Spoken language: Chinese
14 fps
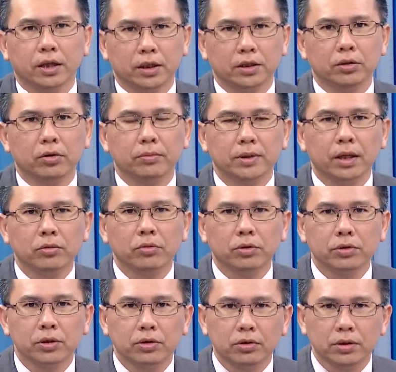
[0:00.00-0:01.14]
以及我们在过
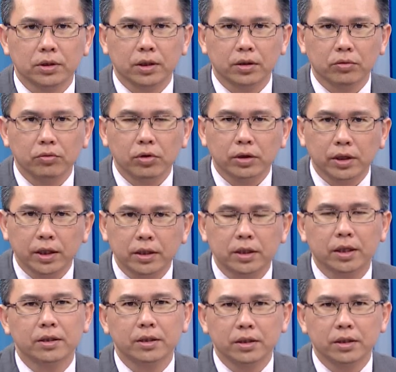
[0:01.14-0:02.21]
去从整个过年前，